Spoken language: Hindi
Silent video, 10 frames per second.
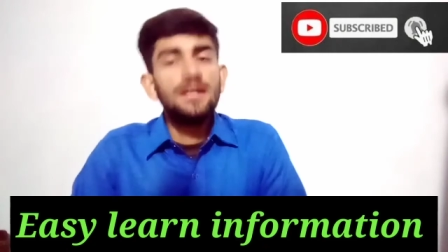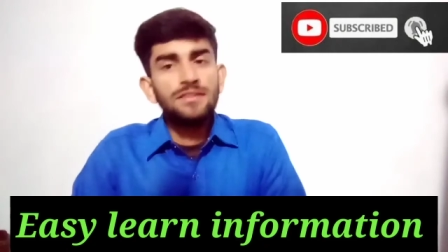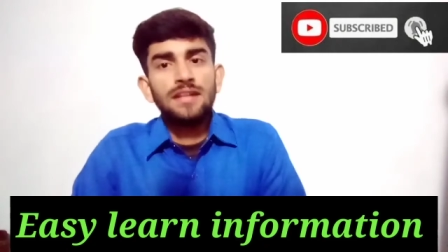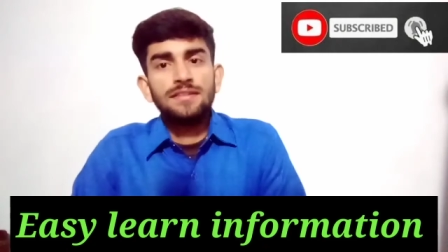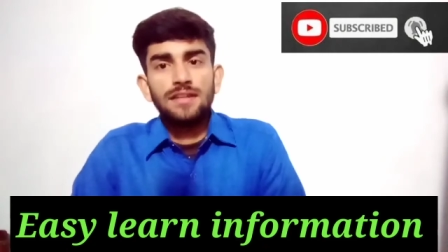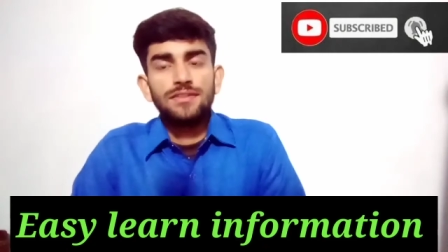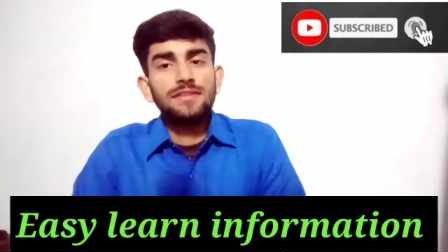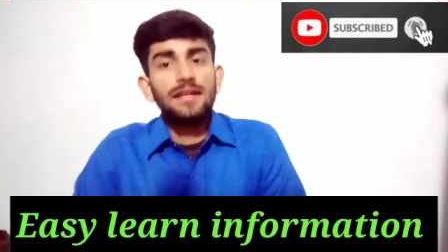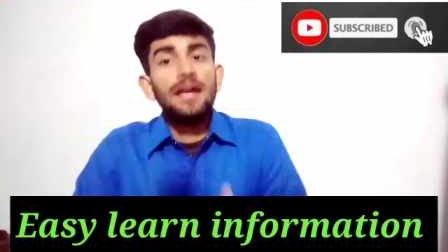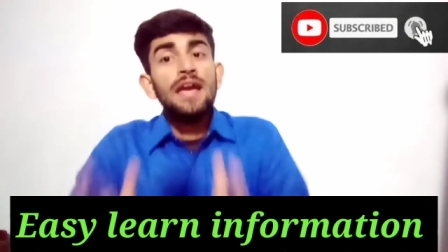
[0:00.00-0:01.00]
जाना चाह
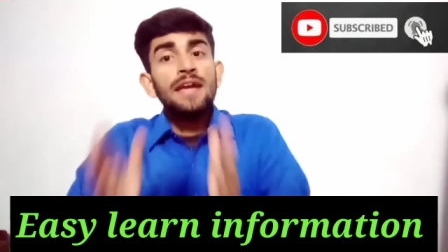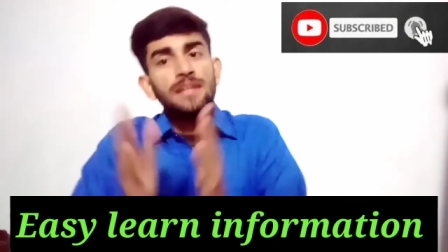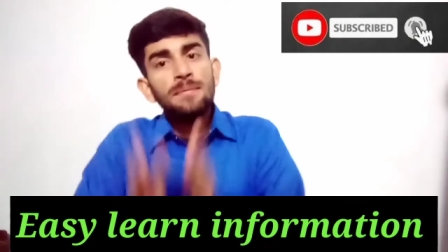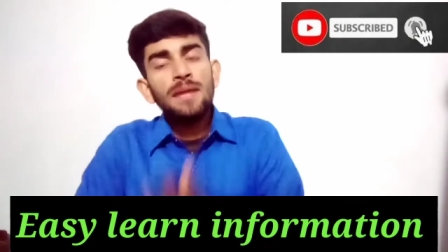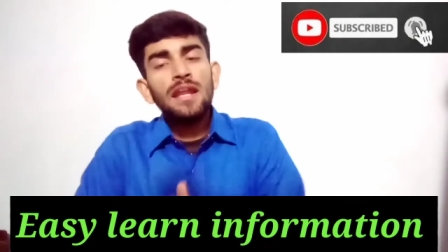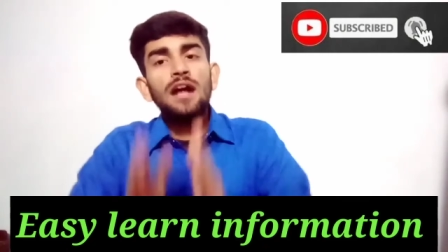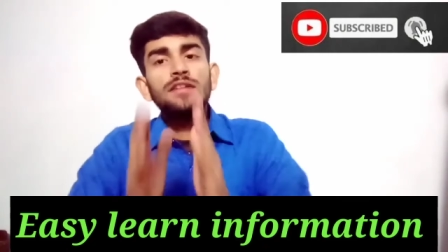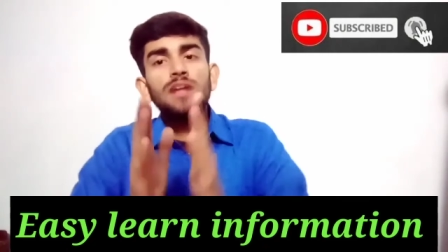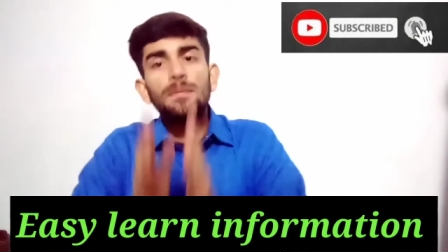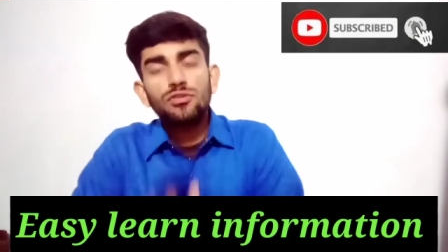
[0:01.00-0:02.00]
सकते हैं ये मैंने
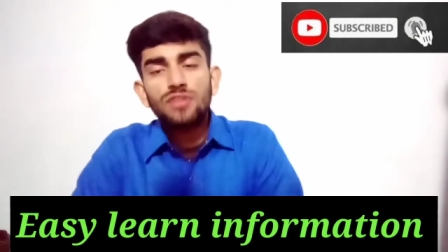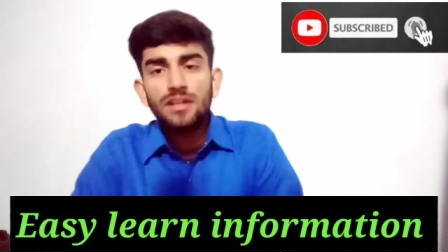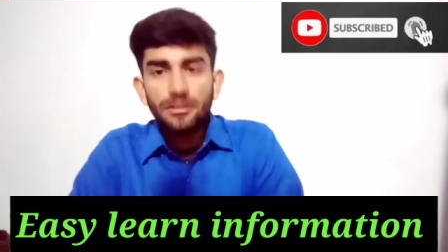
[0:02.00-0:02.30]
आज आपको इसका